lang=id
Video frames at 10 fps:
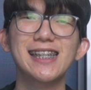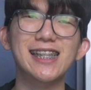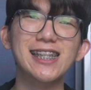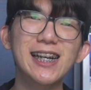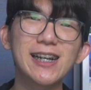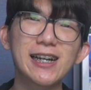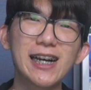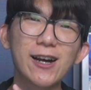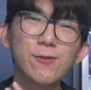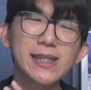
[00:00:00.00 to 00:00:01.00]
Jadinya
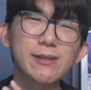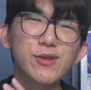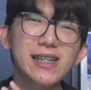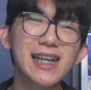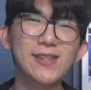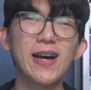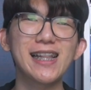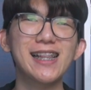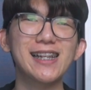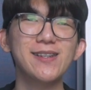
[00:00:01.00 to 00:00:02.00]
aku masih punya satu
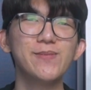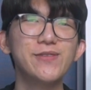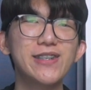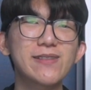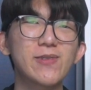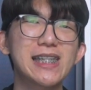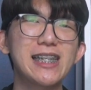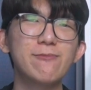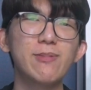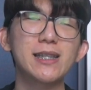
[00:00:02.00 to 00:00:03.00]
hari lagi buat
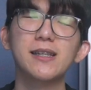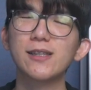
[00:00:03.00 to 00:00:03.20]
persiapan.